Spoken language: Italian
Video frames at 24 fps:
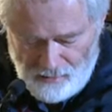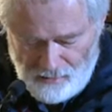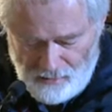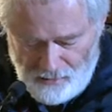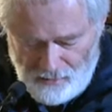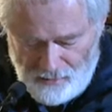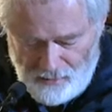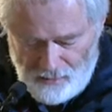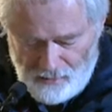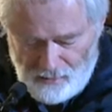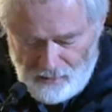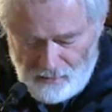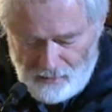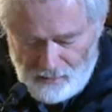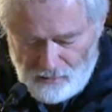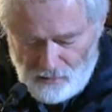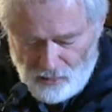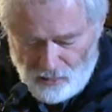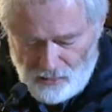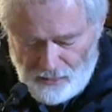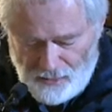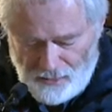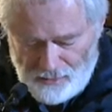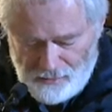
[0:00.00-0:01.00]
E
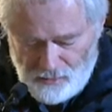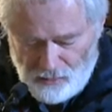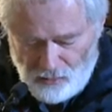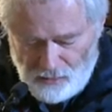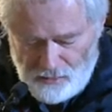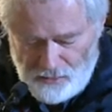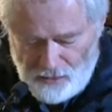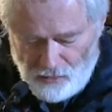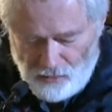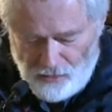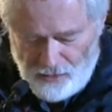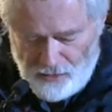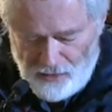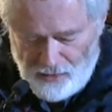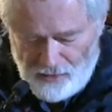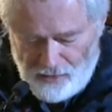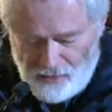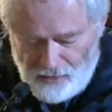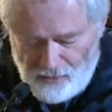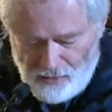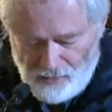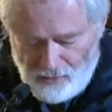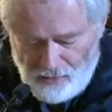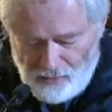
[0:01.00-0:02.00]
toccandogli
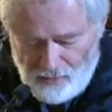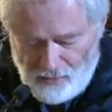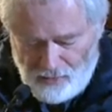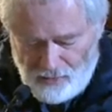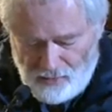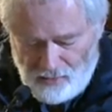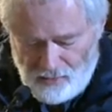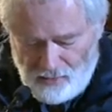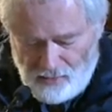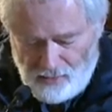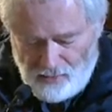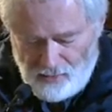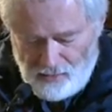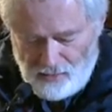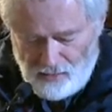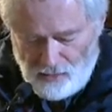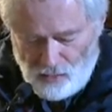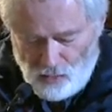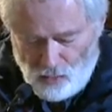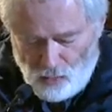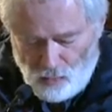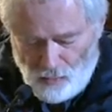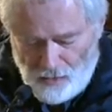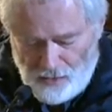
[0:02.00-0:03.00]
l'orecchio
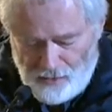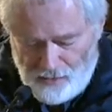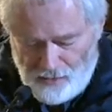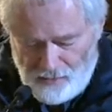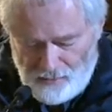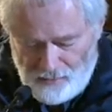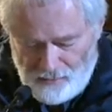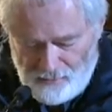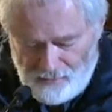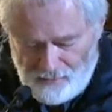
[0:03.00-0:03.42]
lo guarì.